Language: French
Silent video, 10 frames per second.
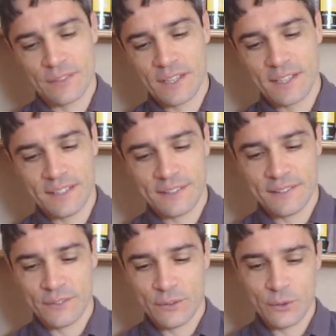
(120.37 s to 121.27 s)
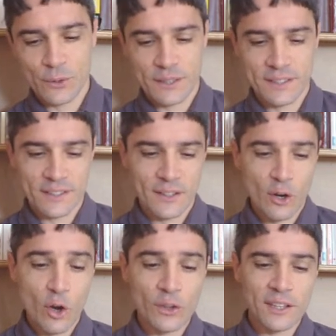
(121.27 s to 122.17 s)
Allez, on aller.
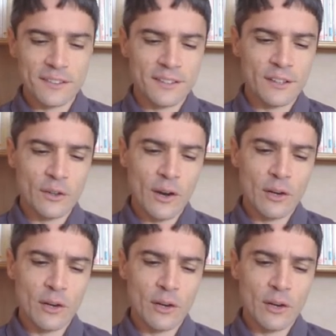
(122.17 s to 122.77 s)
En assignant à